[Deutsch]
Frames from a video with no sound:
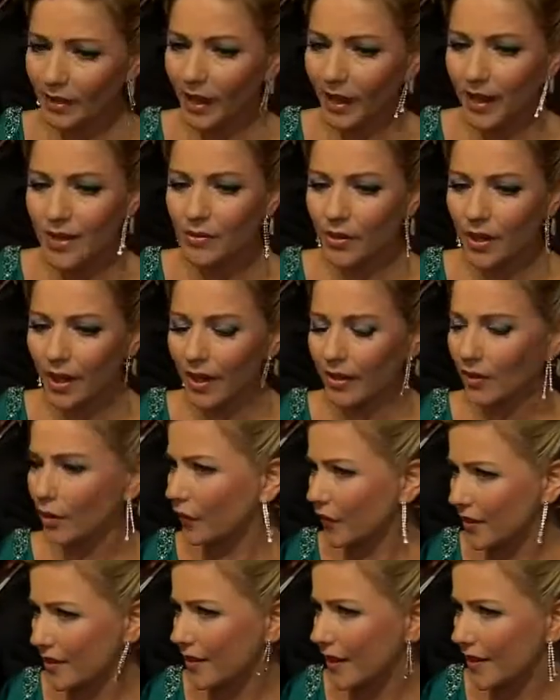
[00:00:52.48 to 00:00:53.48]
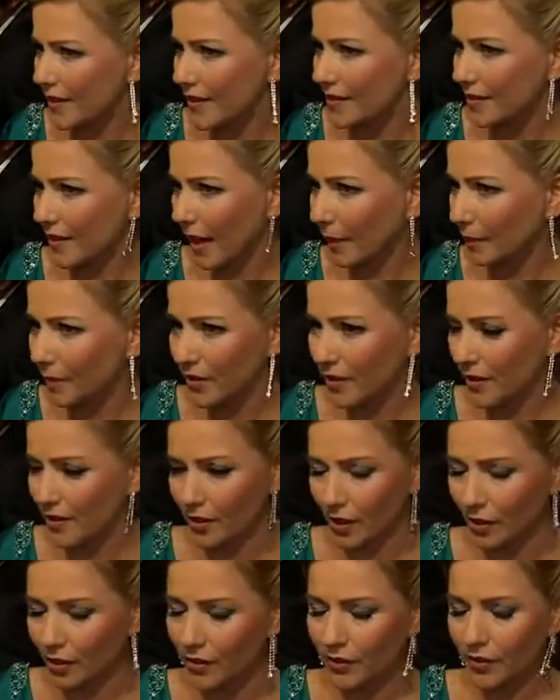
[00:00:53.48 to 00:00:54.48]
Ja, also er hat offiziell nichts gehabt, das
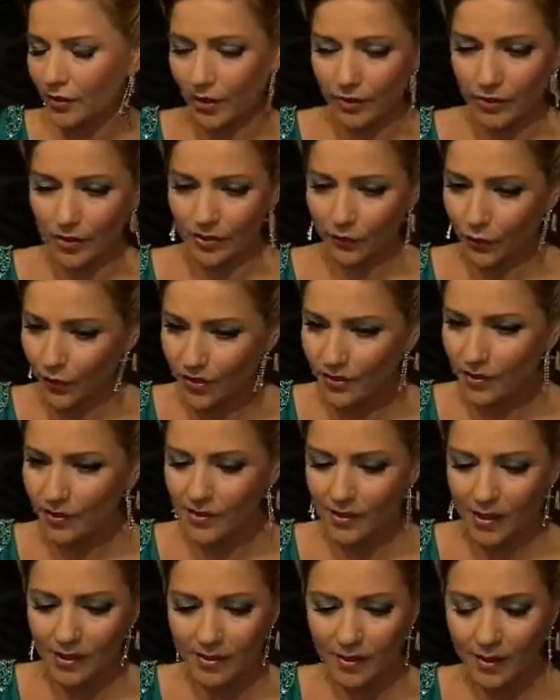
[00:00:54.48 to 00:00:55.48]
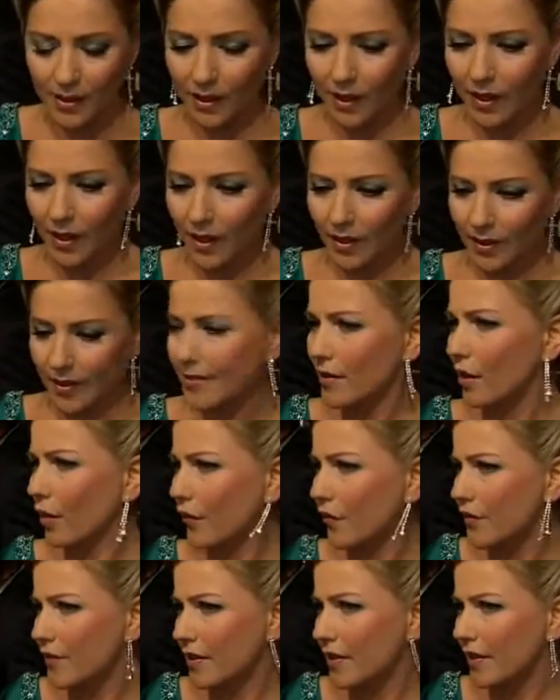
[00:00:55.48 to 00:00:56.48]
hätte ich auch nicht, also ich wusste das nicht, dass er
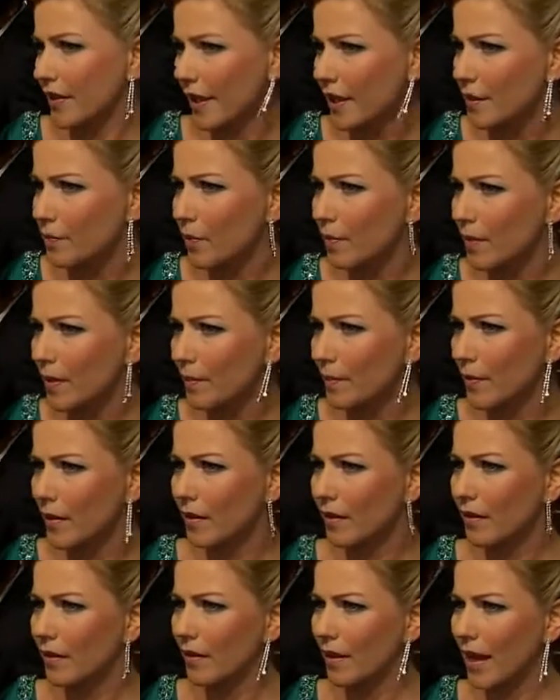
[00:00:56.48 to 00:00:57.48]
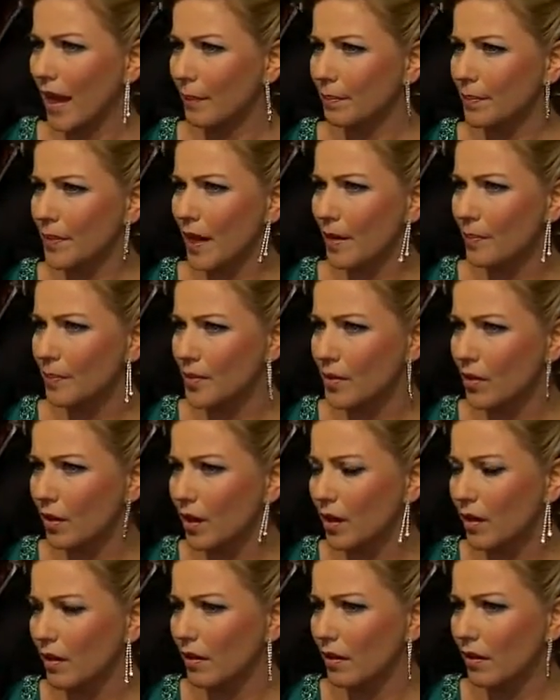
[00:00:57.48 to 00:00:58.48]
offensichtlich Herzprobleme gehabt haben
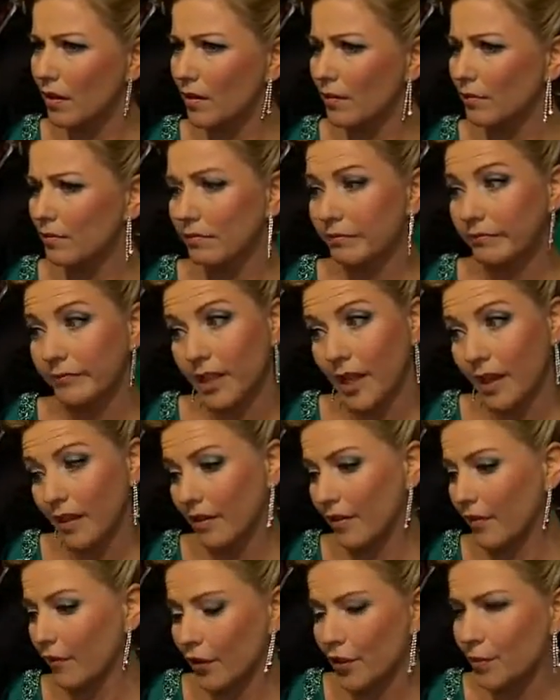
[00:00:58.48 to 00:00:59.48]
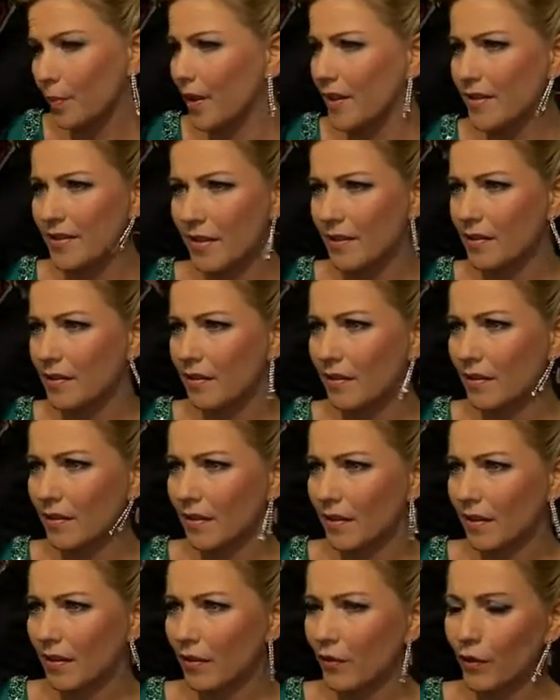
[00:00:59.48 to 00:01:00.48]
soll. Ähm, ja, furchtbar ist das,
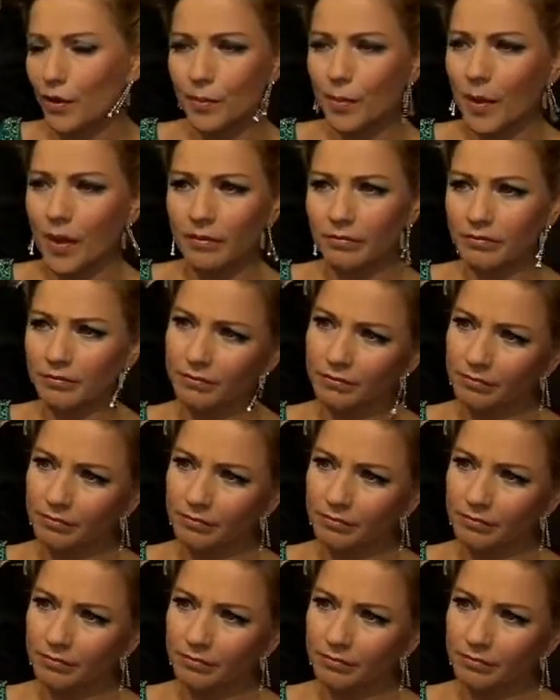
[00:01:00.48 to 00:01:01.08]
furchtbar.